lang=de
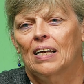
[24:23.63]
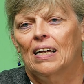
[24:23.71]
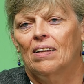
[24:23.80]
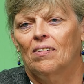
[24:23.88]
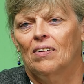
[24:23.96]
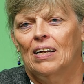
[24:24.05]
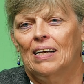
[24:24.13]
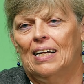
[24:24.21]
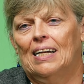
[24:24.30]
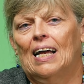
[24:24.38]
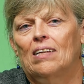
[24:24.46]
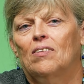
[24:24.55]
Also der,
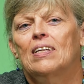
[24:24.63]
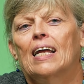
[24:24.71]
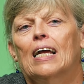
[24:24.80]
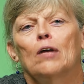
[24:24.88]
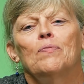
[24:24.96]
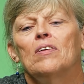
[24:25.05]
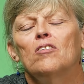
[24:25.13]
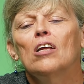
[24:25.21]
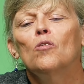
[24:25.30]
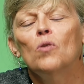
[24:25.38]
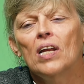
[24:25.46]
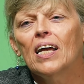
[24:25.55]
also der Krebs ist nicht nur